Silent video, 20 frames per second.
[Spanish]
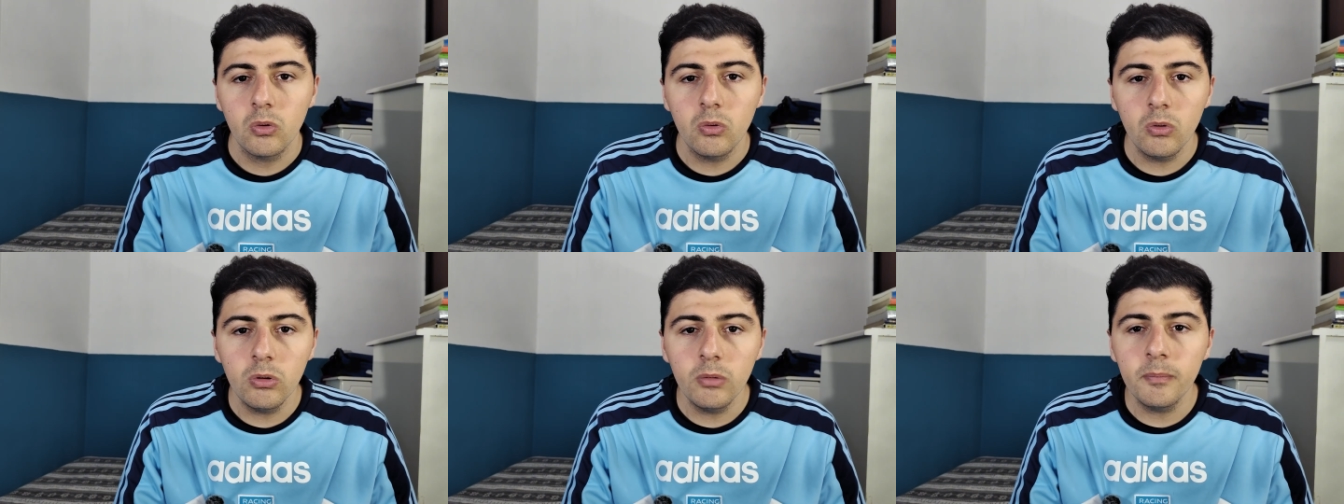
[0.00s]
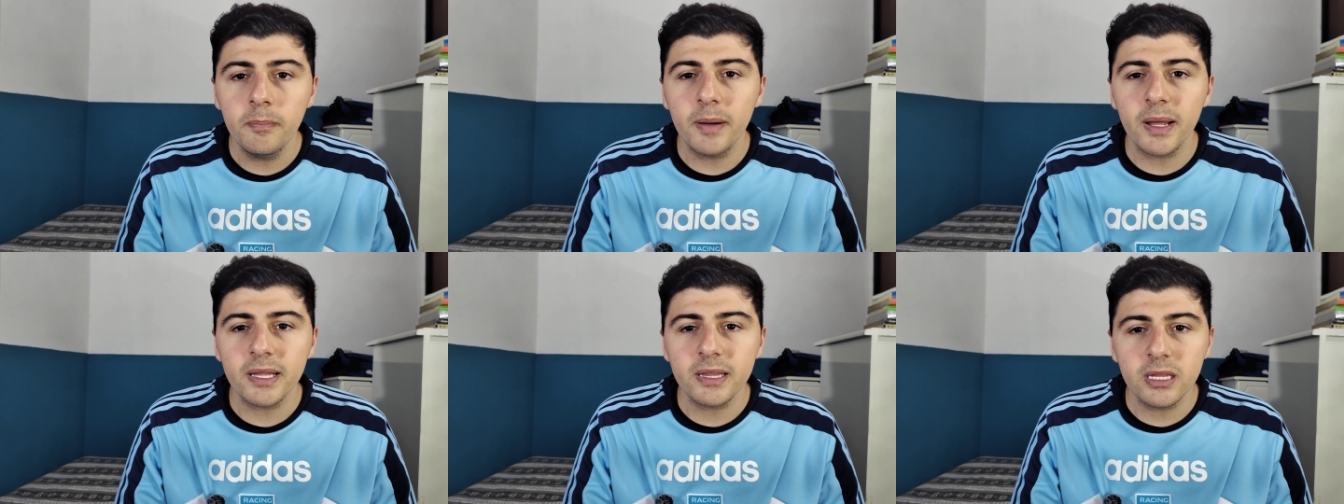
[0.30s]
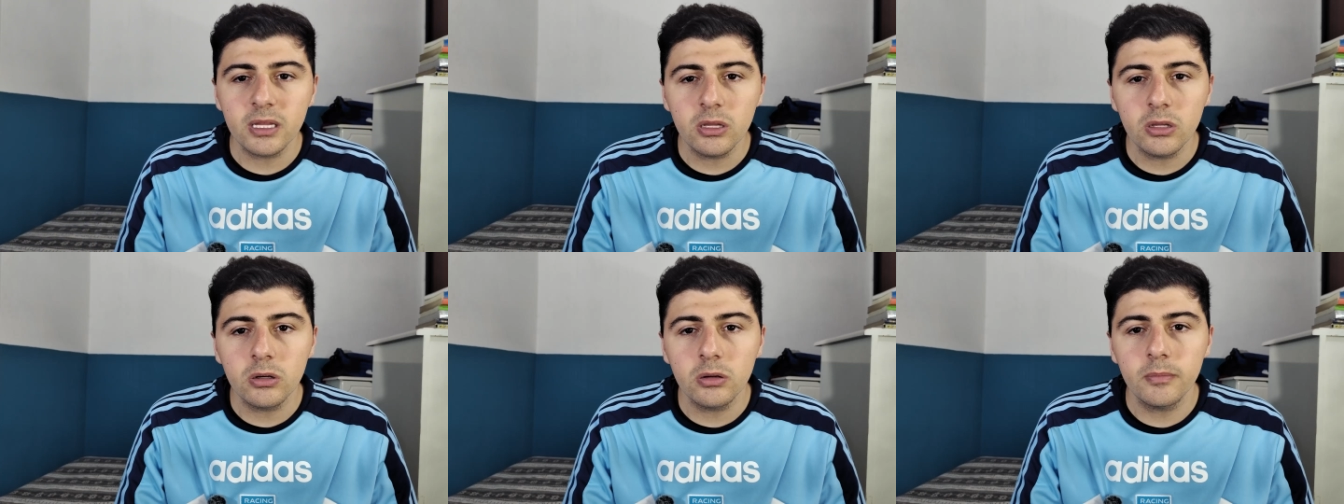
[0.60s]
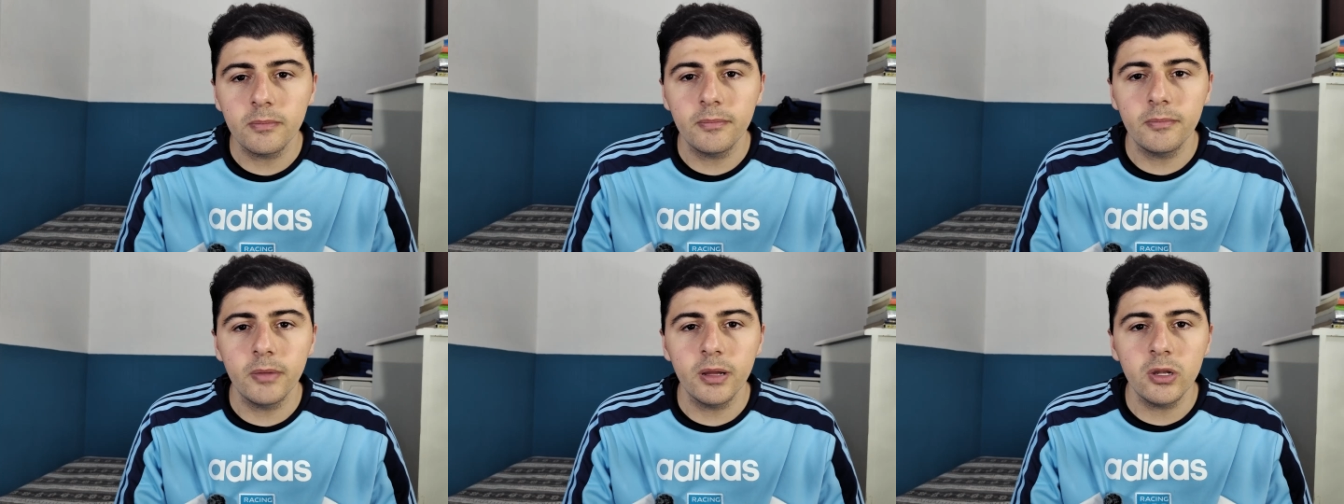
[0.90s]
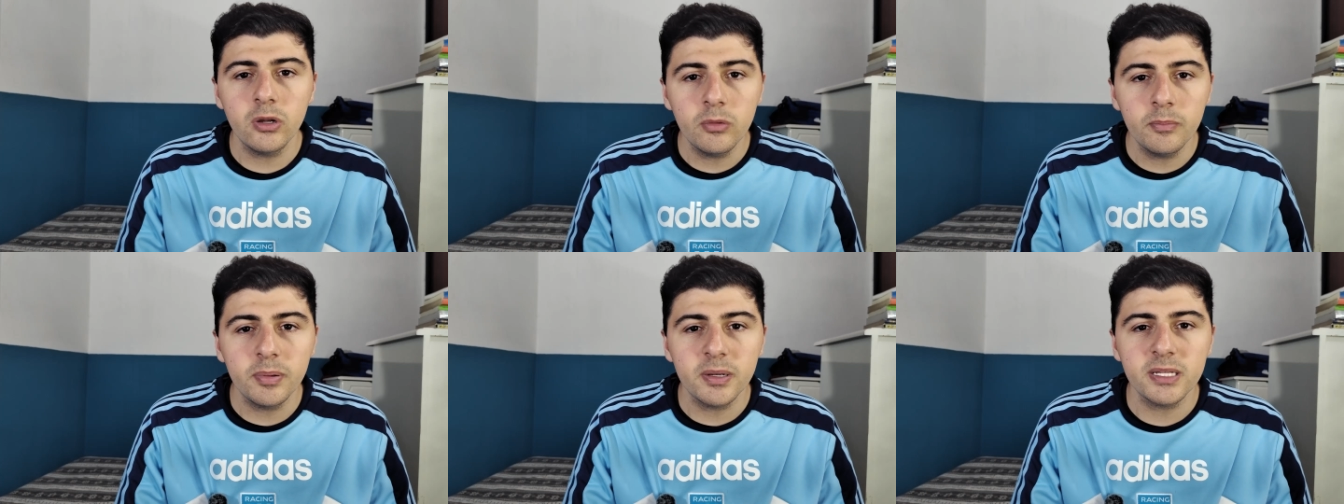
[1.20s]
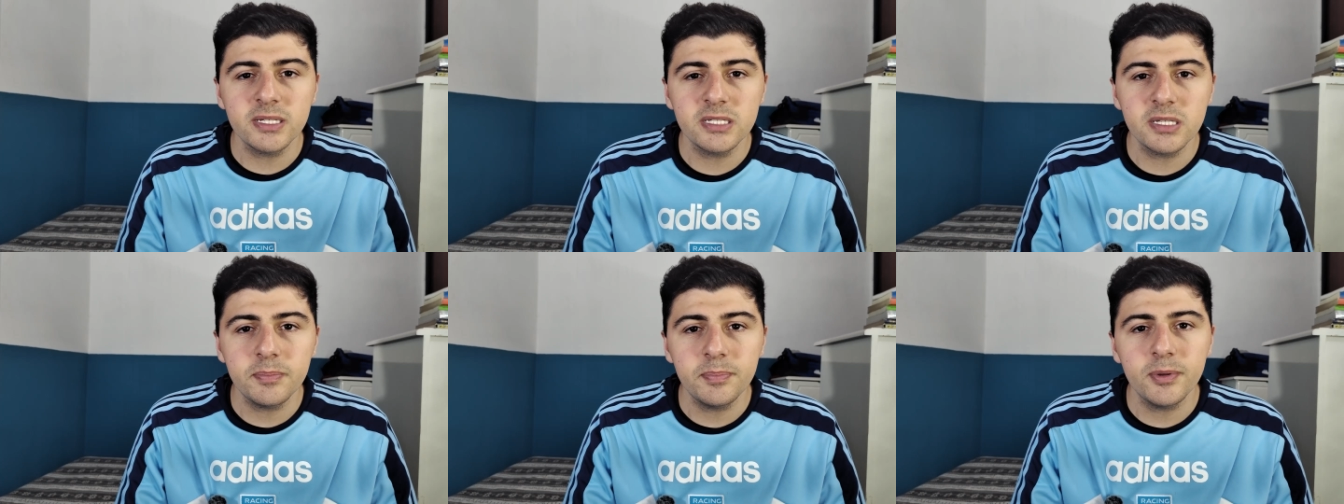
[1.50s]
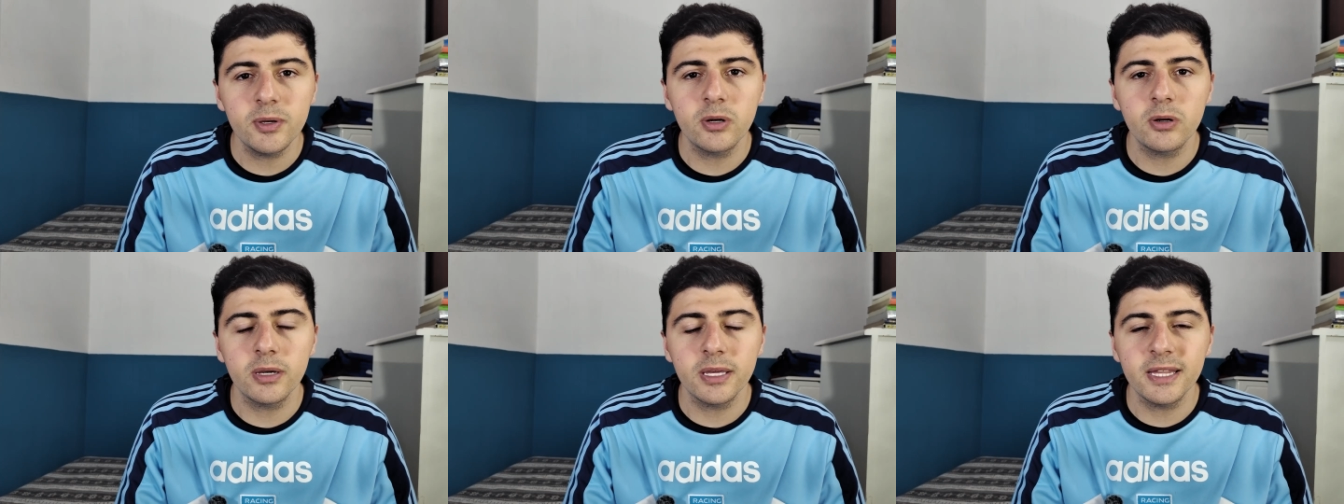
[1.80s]
un partido en un
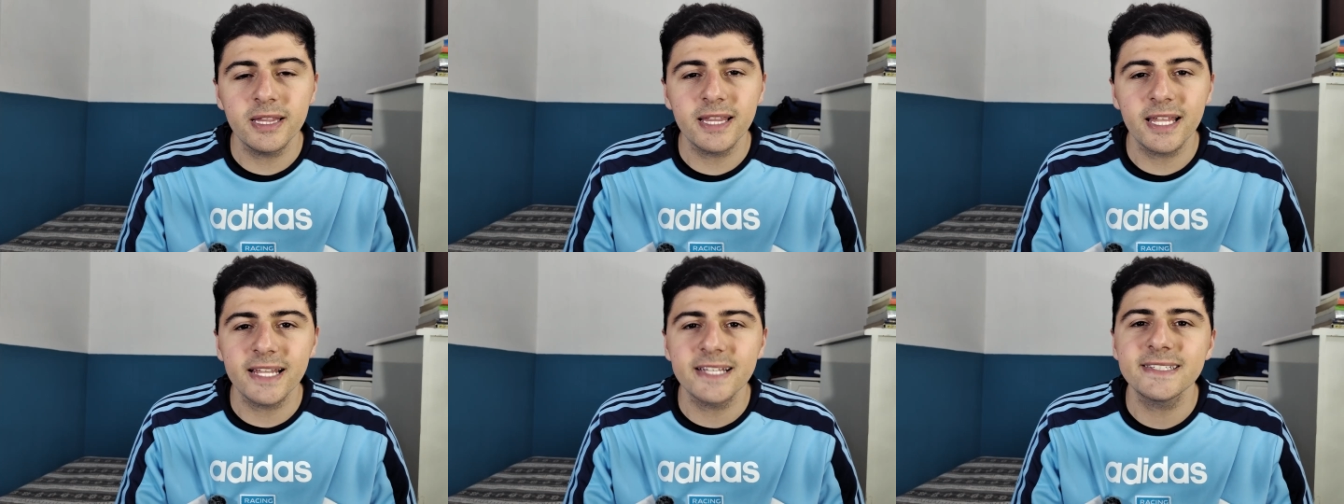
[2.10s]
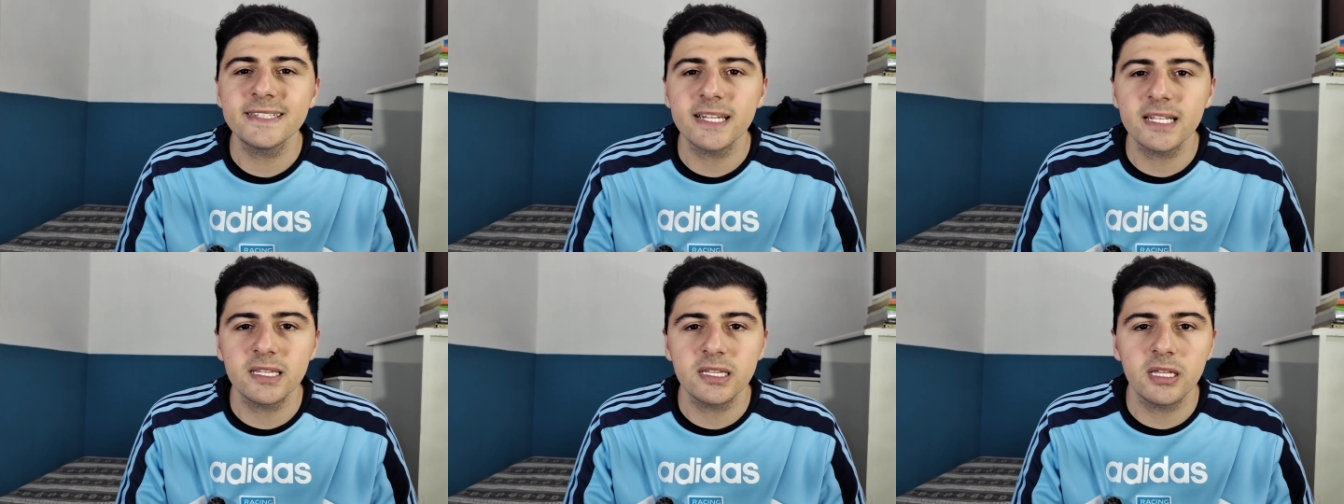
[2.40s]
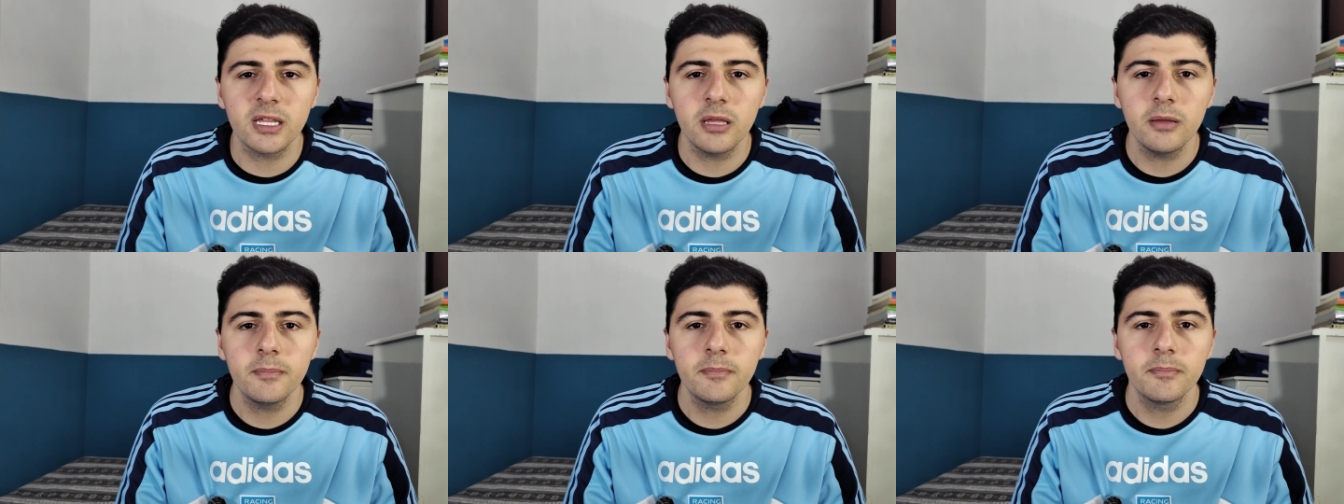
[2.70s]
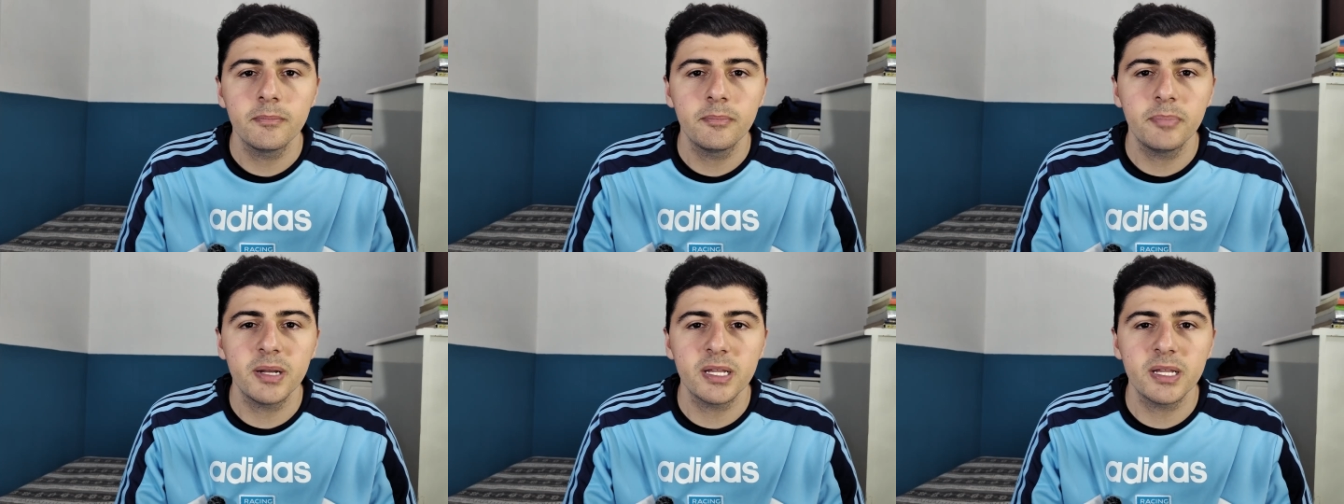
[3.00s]
principio interesante,